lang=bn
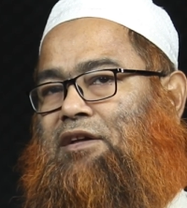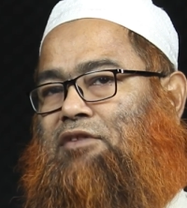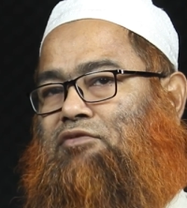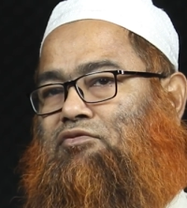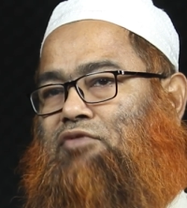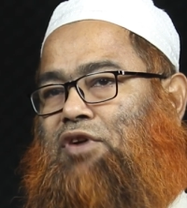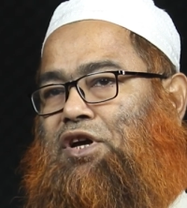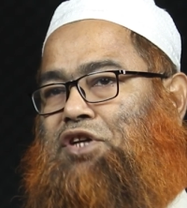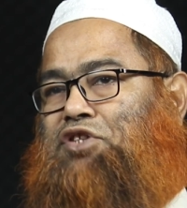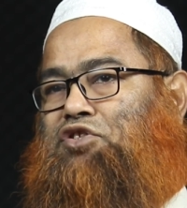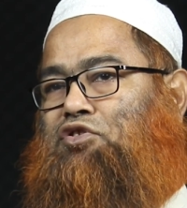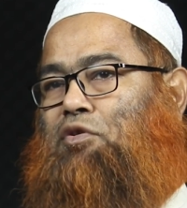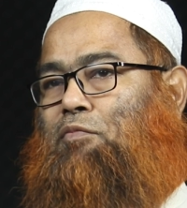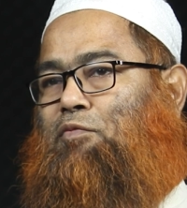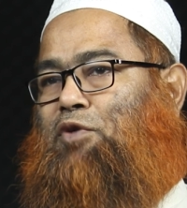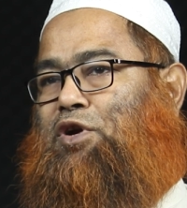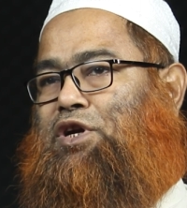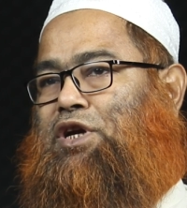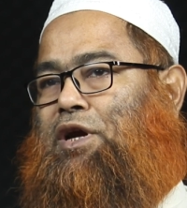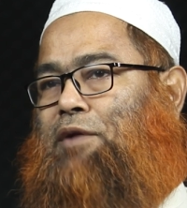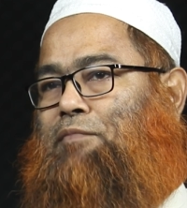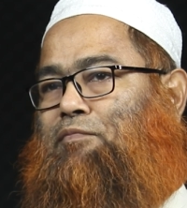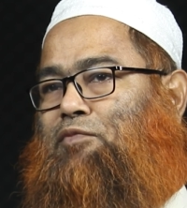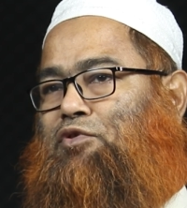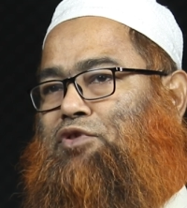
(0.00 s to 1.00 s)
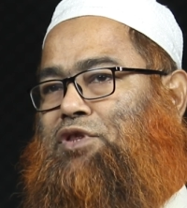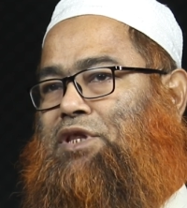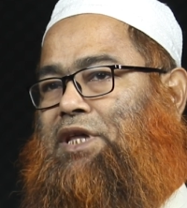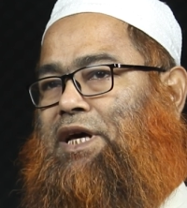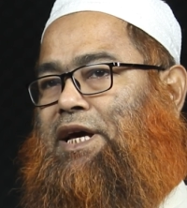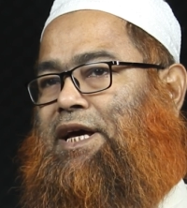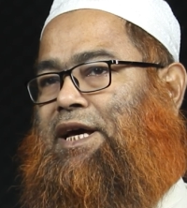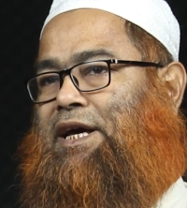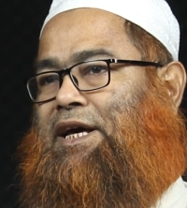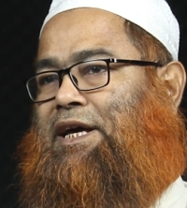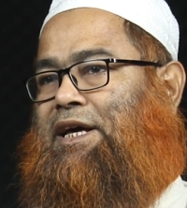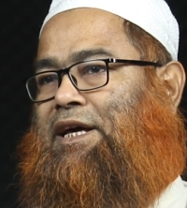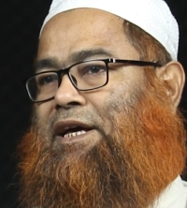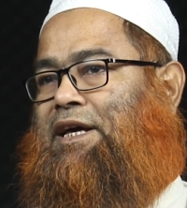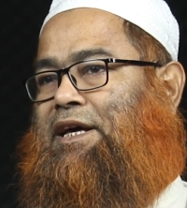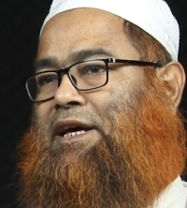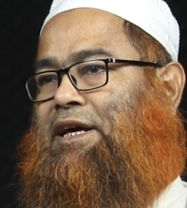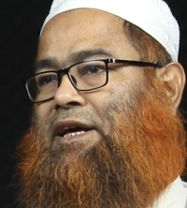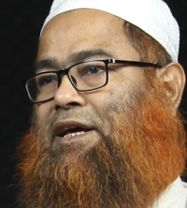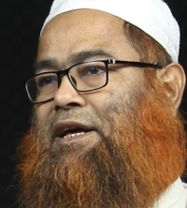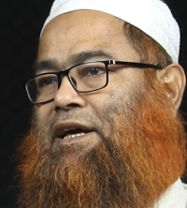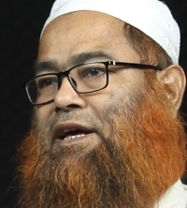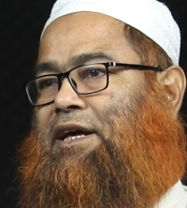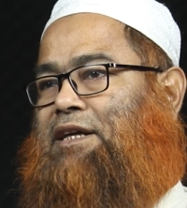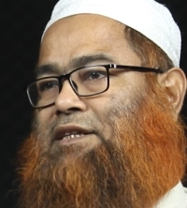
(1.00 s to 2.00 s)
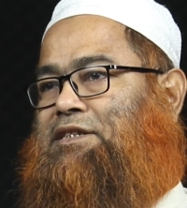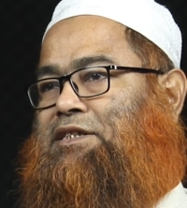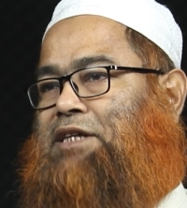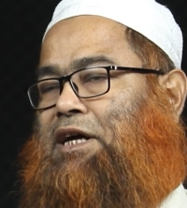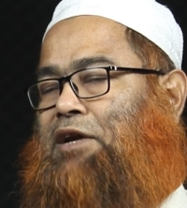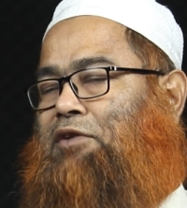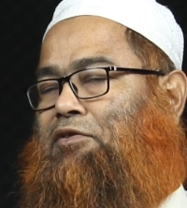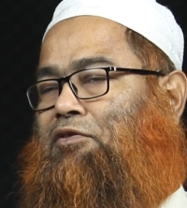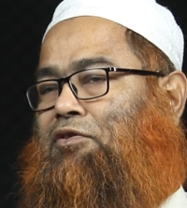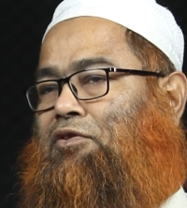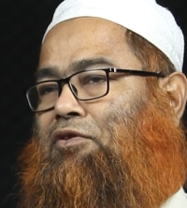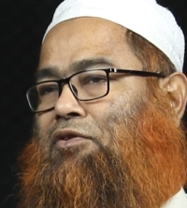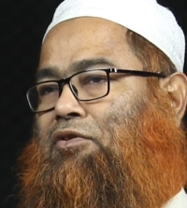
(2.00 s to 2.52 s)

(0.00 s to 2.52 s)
তো এই সময়টার মধ্যে যেন